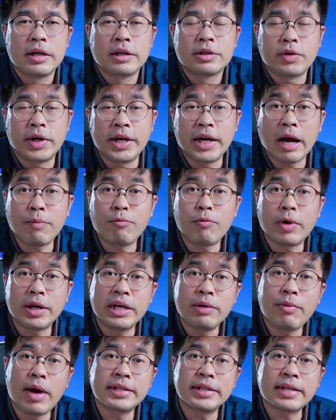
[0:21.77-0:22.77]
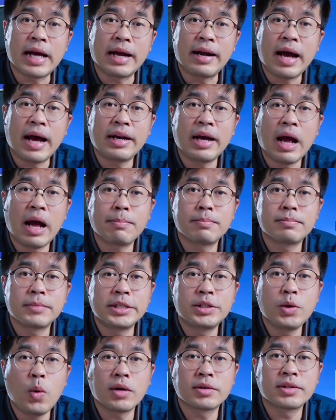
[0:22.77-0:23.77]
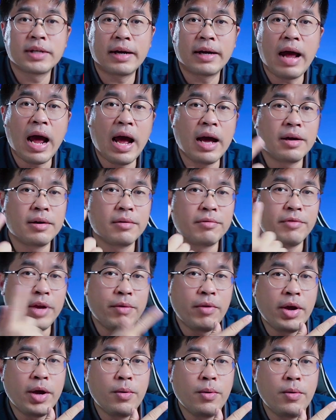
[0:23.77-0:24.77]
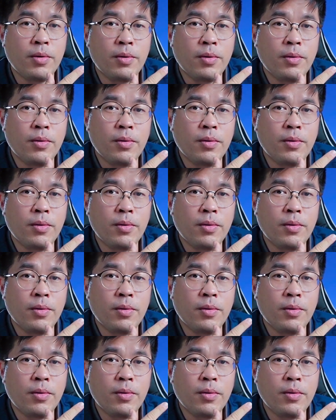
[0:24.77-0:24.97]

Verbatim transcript: สวัสดีครับวันนี้ไวอิสาระนะครับ ในช่วงสาระรีวิว